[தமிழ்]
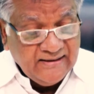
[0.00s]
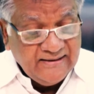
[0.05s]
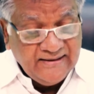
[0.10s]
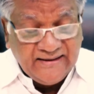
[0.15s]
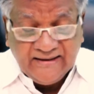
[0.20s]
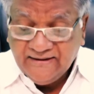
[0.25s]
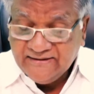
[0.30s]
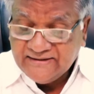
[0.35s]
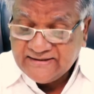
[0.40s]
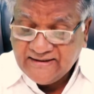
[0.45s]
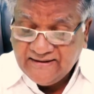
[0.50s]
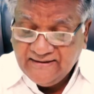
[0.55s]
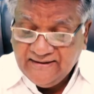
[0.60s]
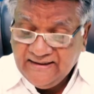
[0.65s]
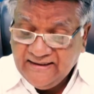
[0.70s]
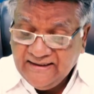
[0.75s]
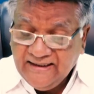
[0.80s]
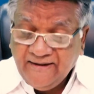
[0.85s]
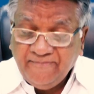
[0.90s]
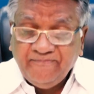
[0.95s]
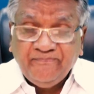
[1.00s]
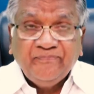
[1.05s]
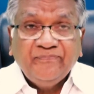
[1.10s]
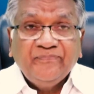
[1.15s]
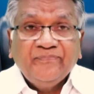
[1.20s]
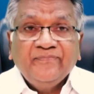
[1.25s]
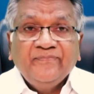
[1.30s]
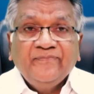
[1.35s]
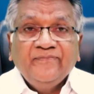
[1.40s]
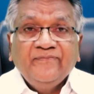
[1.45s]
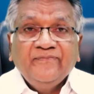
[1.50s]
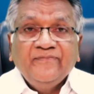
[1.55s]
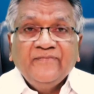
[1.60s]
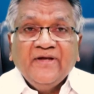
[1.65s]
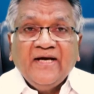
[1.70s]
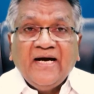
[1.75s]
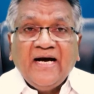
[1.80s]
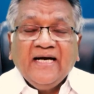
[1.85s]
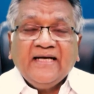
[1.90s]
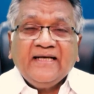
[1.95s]
நிகழ்ச்சிகளிலே
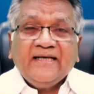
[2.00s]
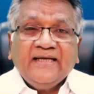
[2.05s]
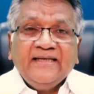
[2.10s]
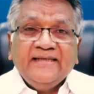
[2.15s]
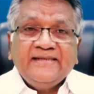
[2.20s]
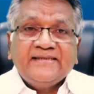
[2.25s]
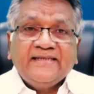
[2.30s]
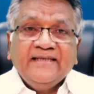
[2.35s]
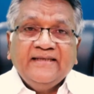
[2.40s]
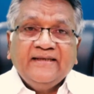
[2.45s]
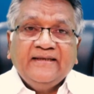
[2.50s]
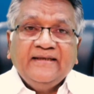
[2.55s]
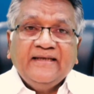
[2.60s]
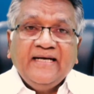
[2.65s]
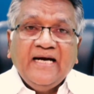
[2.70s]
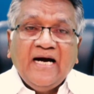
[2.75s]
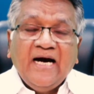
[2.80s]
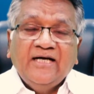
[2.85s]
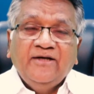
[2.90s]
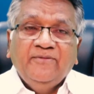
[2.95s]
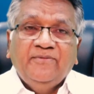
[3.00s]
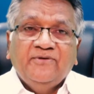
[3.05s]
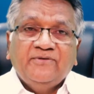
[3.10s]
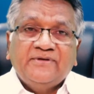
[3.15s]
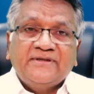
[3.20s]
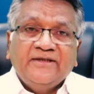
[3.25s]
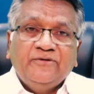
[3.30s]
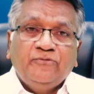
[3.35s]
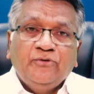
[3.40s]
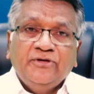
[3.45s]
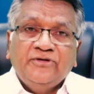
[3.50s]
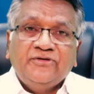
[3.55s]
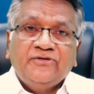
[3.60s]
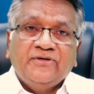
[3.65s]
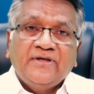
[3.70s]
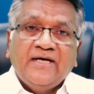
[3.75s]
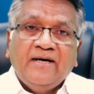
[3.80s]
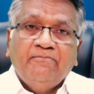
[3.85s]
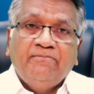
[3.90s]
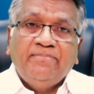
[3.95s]
அக்கறை சேருகிற அனுபவத்தை குறித்து
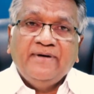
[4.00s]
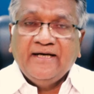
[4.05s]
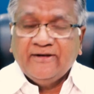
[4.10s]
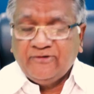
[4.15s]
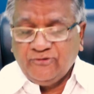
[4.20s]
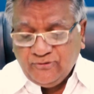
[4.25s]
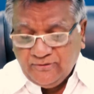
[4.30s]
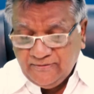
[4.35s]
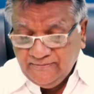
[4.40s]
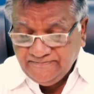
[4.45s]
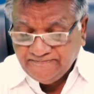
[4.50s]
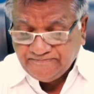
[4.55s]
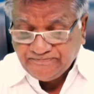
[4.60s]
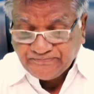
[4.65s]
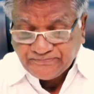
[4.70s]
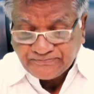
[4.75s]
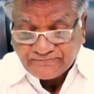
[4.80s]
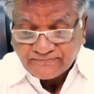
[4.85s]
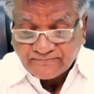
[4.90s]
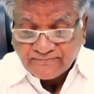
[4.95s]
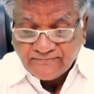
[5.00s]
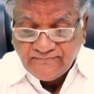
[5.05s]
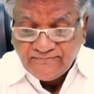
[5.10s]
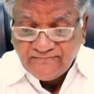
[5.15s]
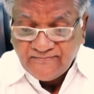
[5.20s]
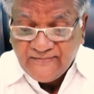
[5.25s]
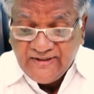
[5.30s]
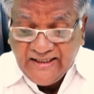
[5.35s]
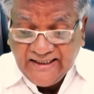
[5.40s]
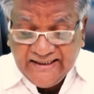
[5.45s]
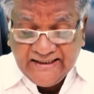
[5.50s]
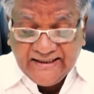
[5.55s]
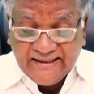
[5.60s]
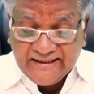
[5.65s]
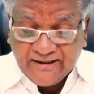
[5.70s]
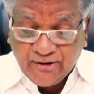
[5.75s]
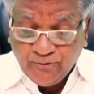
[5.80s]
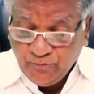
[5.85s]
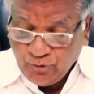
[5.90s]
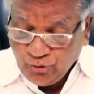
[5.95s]
நாம் பார்த்தோம்
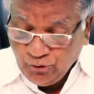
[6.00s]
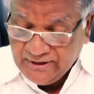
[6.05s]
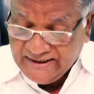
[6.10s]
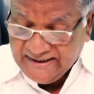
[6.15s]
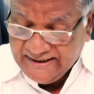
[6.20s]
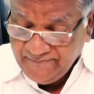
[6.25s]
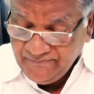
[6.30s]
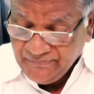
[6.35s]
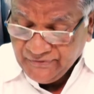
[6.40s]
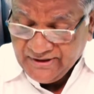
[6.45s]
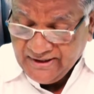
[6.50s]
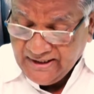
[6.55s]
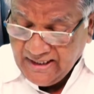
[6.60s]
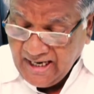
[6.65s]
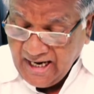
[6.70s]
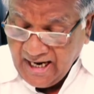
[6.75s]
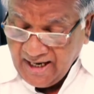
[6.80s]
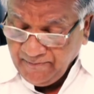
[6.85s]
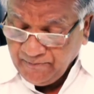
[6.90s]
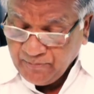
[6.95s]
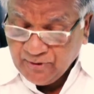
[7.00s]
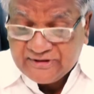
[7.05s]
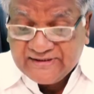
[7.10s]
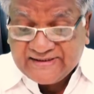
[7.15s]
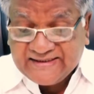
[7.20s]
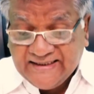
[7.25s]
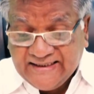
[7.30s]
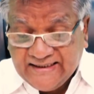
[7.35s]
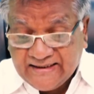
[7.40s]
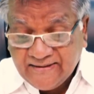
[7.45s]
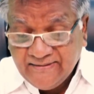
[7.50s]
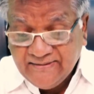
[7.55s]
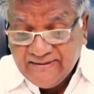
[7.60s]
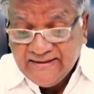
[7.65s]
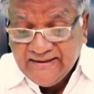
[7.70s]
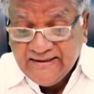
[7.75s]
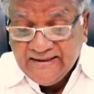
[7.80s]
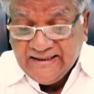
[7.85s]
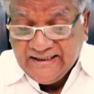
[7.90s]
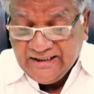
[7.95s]
இன்றைக்கும் கூட அப்போ சிலர்
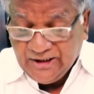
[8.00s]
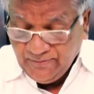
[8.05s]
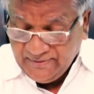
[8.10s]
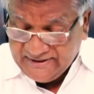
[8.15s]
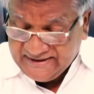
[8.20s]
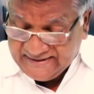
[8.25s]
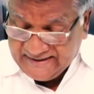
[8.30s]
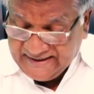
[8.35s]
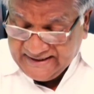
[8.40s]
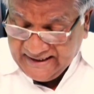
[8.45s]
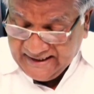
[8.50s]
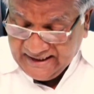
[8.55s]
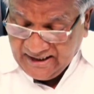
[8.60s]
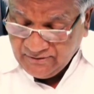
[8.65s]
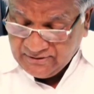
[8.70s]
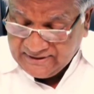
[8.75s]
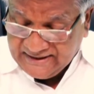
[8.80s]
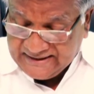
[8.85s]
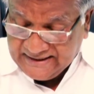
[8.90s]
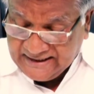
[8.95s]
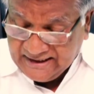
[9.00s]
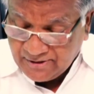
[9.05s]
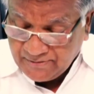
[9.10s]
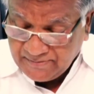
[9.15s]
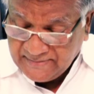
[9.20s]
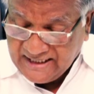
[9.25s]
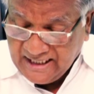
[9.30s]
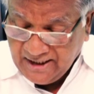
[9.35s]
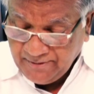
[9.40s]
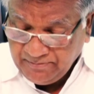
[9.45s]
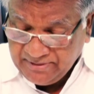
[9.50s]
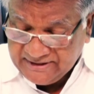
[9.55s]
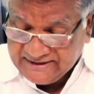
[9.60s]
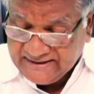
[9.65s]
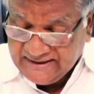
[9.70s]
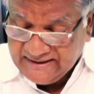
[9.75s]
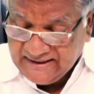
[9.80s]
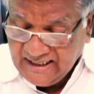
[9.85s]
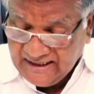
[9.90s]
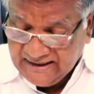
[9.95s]
இருபத்தி ஏழாவது அதிகாரம்
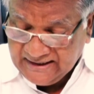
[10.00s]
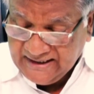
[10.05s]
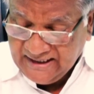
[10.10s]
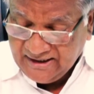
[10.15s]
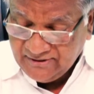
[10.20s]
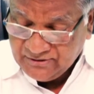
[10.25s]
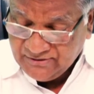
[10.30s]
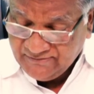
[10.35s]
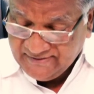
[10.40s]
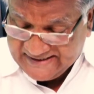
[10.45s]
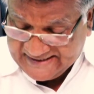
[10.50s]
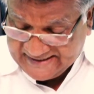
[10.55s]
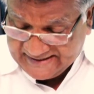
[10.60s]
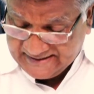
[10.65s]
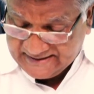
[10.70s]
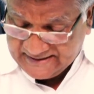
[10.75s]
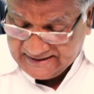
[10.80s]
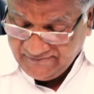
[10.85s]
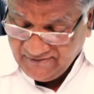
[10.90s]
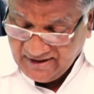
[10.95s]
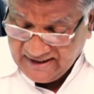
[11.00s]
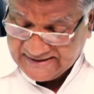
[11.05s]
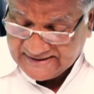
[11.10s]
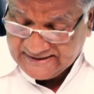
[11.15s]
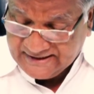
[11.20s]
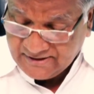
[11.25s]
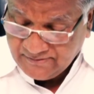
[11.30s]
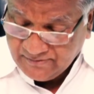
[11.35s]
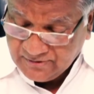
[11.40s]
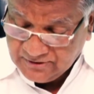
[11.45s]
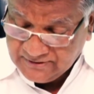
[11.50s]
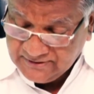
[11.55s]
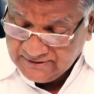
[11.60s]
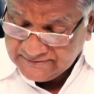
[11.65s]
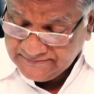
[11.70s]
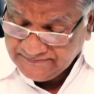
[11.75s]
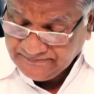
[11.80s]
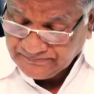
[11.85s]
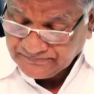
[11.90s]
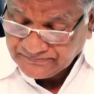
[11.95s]
நாற்பத்தி நான்காவது வசனத்தை போது
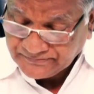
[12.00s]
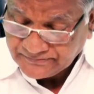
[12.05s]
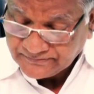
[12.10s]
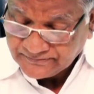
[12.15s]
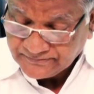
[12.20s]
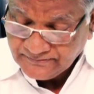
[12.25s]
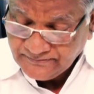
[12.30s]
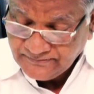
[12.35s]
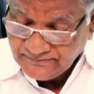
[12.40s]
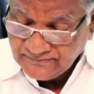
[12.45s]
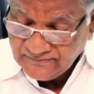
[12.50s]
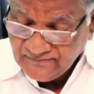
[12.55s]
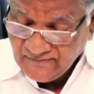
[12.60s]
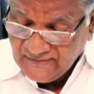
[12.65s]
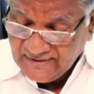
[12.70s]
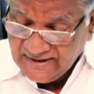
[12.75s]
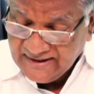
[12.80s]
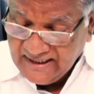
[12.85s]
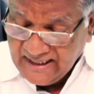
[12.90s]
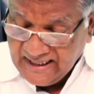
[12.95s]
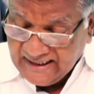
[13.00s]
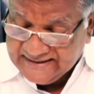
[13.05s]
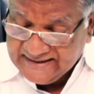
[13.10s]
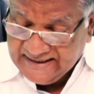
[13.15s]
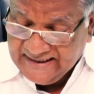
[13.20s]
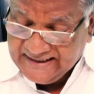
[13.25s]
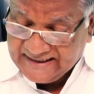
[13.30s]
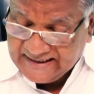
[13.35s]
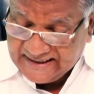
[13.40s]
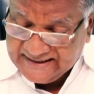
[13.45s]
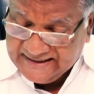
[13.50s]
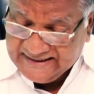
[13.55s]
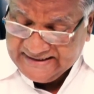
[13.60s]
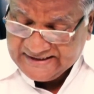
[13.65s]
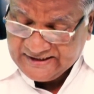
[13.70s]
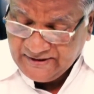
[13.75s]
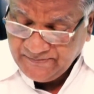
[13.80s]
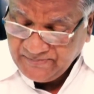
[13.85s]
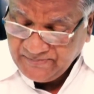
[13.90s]
அதிலே கடைசி